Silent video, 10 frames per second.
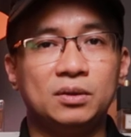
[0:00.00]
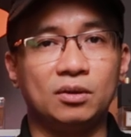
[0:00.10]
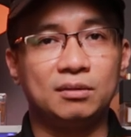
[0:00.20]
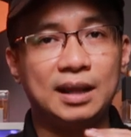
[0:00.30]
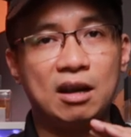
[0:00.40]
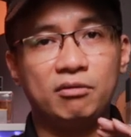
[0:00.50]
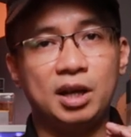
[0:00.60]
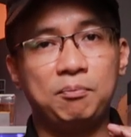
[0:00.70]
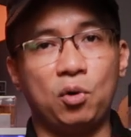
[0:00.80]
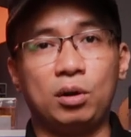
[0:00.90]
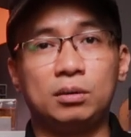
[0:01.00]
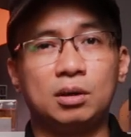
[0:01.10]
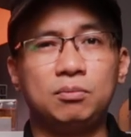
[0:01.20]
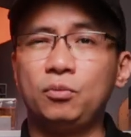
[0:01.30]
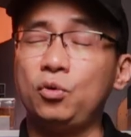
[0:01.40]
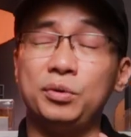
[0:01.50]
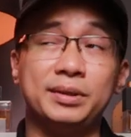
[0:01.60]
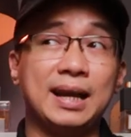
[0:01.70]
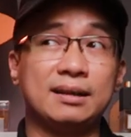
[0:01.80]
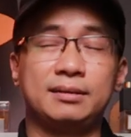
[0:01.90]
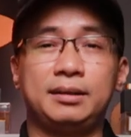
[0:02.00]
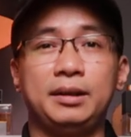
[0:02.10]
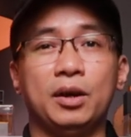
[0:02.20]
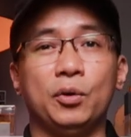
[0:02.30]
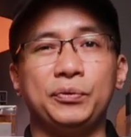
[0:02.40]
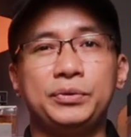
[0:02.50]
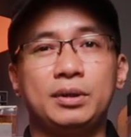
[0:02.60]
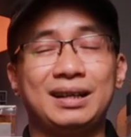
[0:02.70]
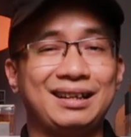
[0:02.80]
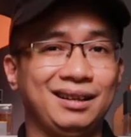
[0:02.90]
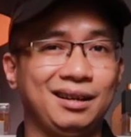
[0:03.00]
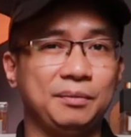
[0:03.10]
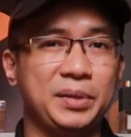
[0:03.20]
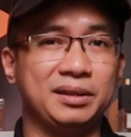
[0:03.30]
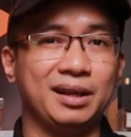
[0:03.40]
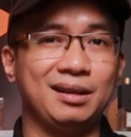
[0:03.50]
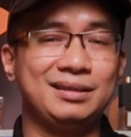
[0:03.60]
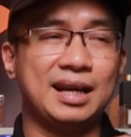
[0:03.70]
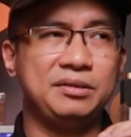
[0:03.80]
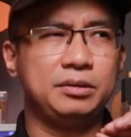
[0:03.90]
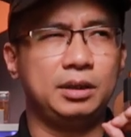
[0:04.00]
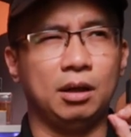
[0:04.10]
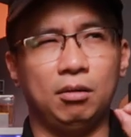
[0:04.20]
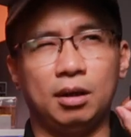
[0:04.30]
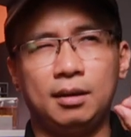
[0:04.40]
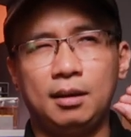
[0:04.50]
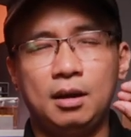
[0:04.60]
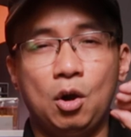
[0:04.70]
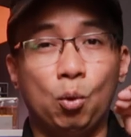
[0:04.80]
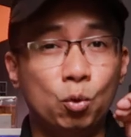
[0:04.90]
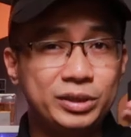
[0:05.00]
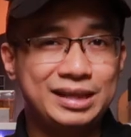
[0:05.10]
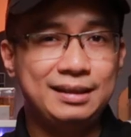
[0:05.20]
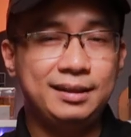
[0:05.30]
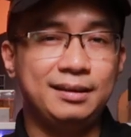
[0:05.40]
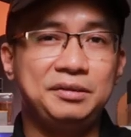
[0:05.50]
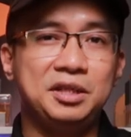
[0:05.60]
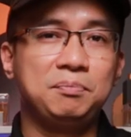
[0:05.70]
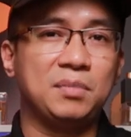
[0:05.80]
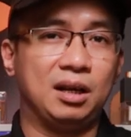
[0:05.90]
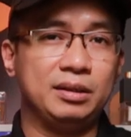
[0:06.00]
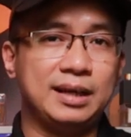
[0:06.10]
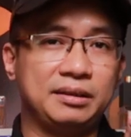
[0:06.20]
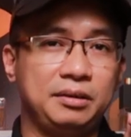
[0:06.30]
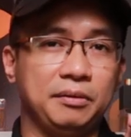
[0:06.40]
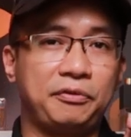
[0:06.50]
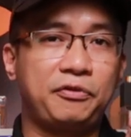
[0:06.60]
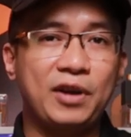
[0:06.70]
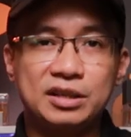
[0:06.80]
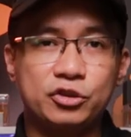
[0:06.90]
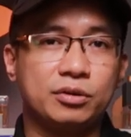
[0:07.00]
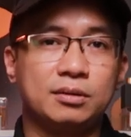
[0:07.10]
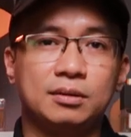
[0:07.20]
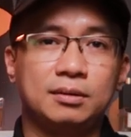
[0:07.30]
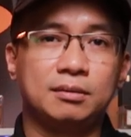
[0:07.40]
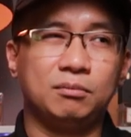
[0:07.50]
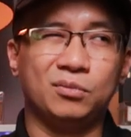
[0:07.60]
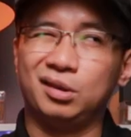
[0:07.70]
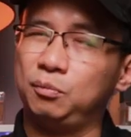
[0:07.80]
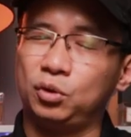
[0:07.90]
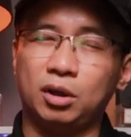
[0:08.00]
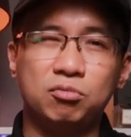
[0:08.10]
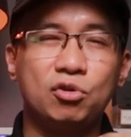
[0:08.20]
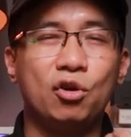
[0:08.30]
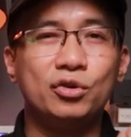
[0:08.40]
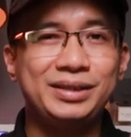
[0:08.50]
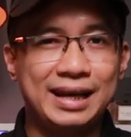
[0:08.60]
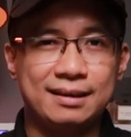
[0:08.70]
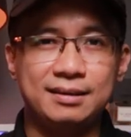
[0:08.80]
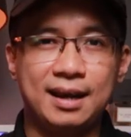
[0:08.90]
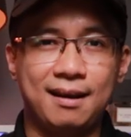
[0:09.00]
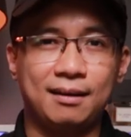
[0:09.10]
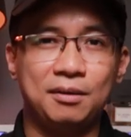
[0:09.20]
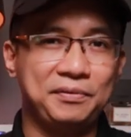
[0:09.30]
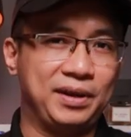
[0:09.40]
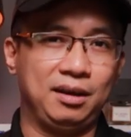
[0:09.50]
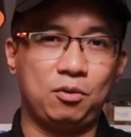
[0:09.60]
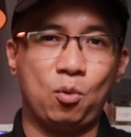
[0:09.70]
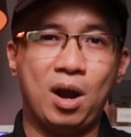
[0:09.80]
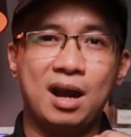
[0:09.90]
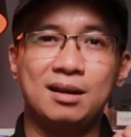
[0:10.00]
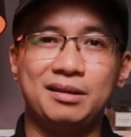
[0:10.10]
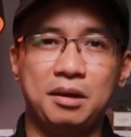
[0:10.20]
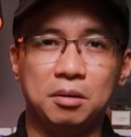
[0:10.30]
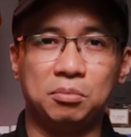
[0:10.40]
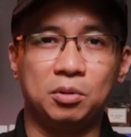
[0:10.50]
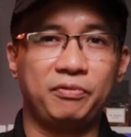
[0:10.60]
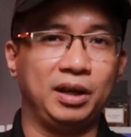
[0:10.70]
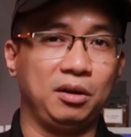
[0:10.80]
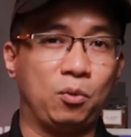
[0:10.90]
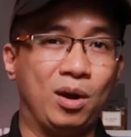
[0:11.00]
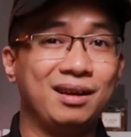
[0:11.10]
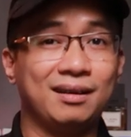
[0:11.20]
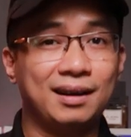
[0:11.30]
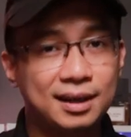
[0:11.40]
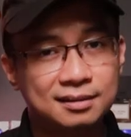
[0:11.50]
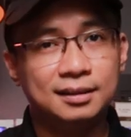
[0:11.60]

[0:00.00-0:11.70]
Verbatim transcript: Nó tạo nên một cái tông mùi dạng kiểu như à, mình thấy nó dạng như kiểu là woody, thế nhưng mà nó dạng kiểu fresh, một, một tông gỗ nhẹ nhàng, không phải là quá là nồng, không phải là quá là gắt.